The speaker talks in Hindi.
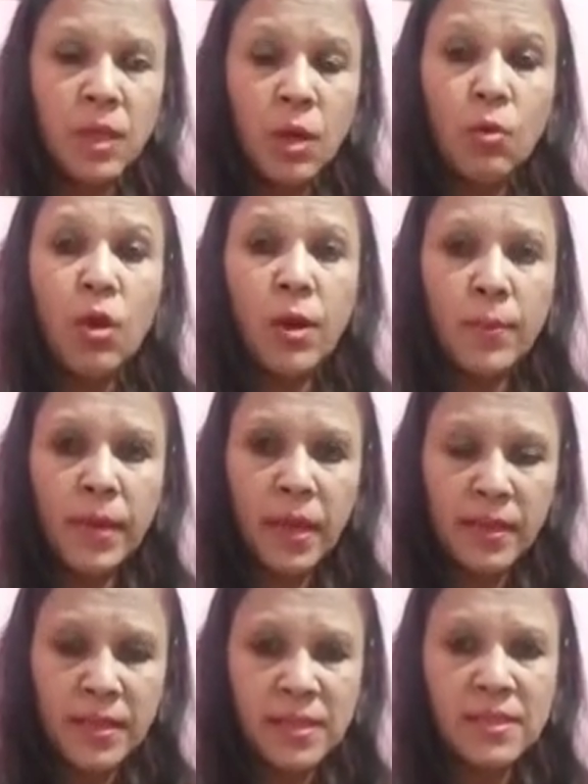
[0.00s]
वो अभी
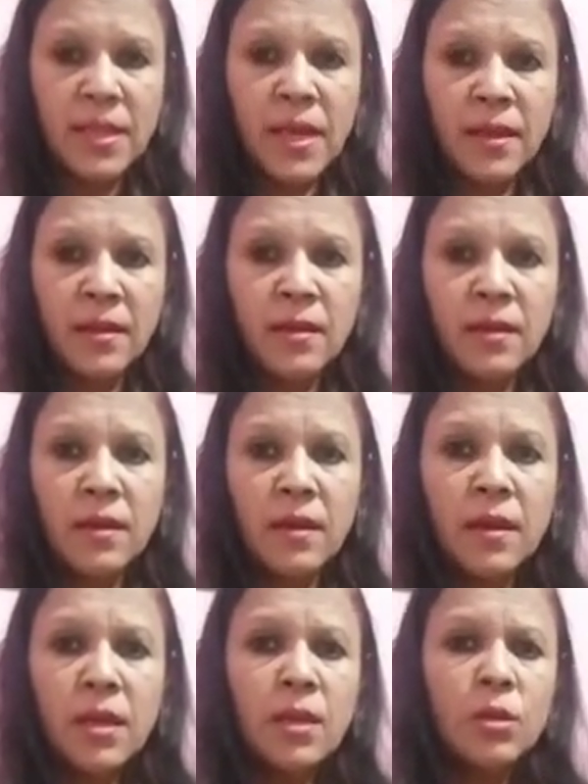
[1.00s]
अध्यक्ष हैं
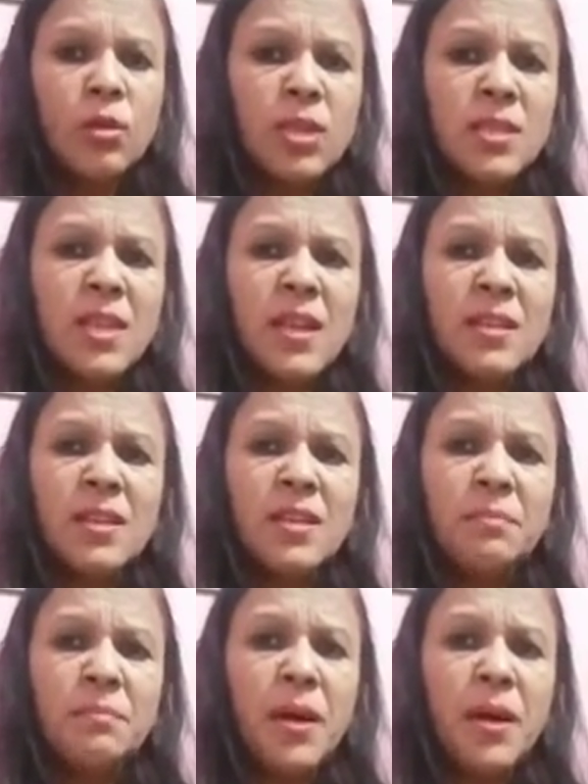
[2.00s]
तो इस तरह के